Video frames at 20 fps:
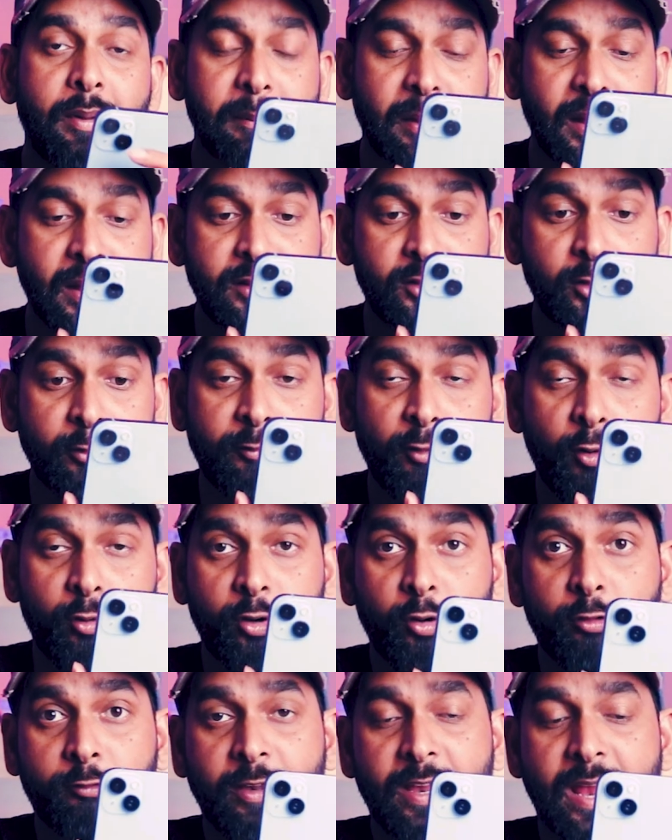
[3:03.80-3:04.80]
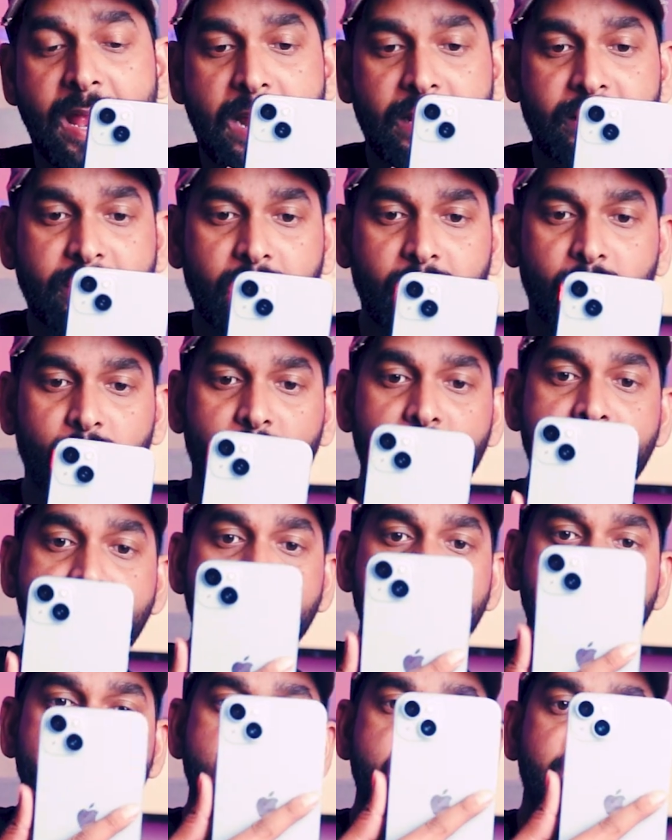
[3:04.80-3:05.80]
में मैं जो फ़ोटोज़ है ऐड कर दूँगा
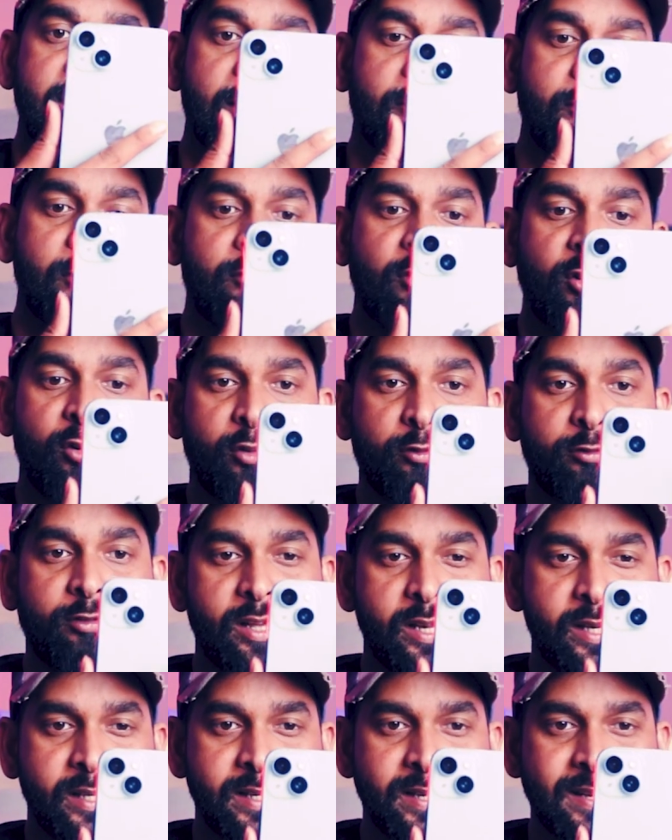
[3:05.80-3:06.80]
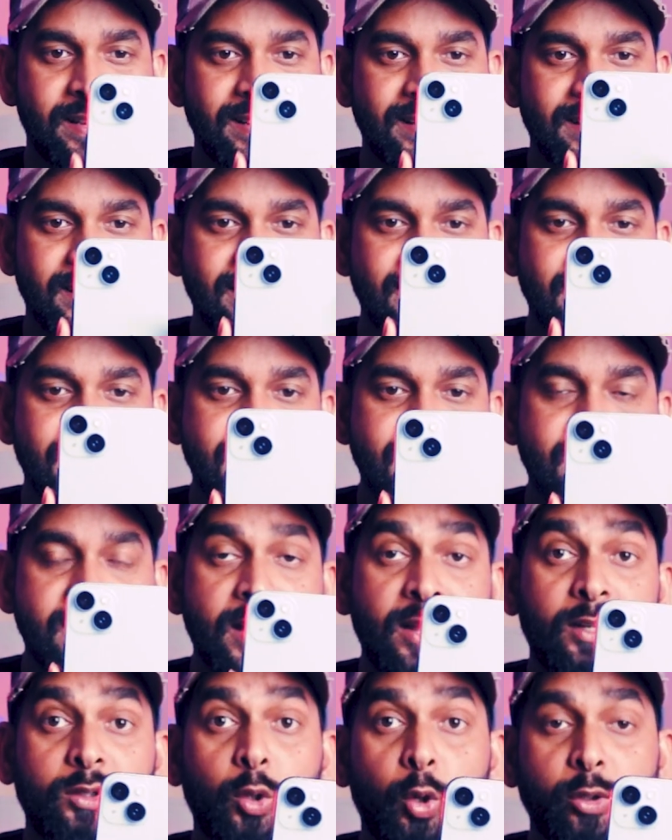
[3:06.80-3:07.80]
कैसी फ़ोटोज़ आ रही हैं
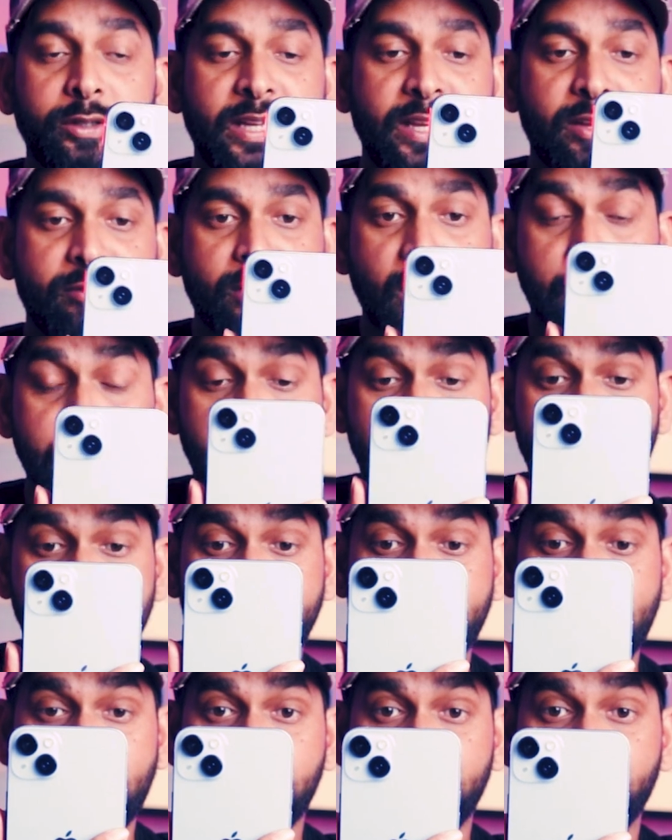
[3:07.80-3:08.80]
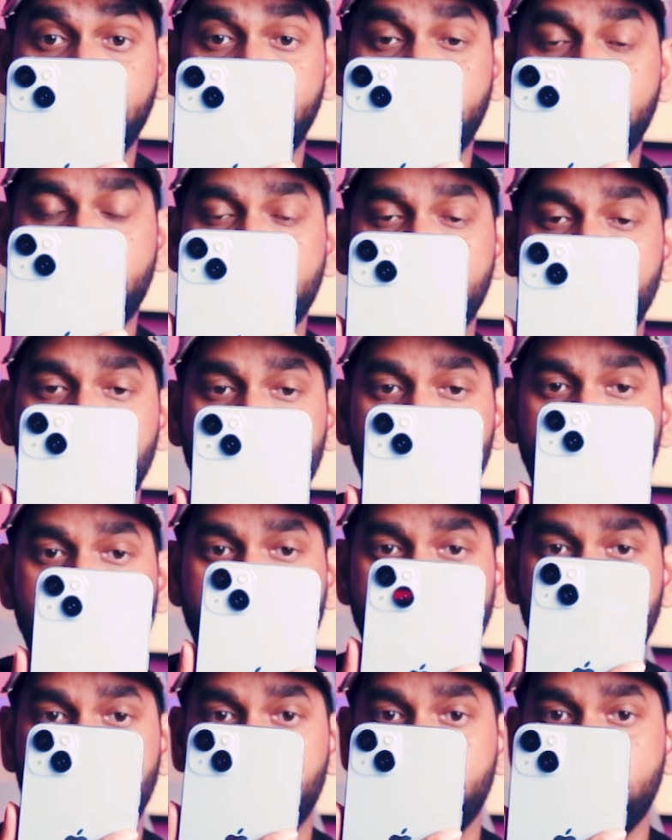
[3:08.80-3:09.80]
तो ये इसका मेन कैमरे से अभी फ़ोटो
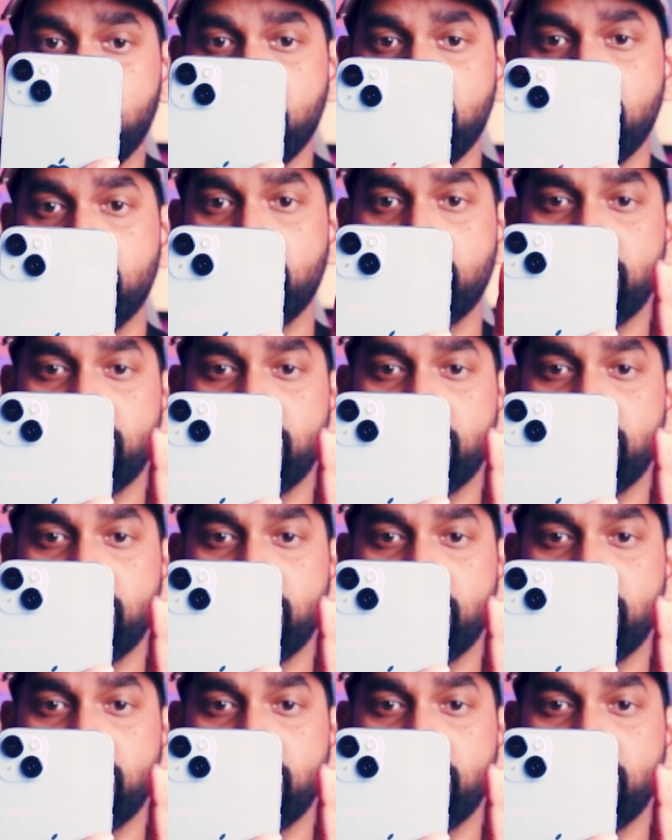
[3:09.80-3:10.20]
खींच रहा हूँ मैं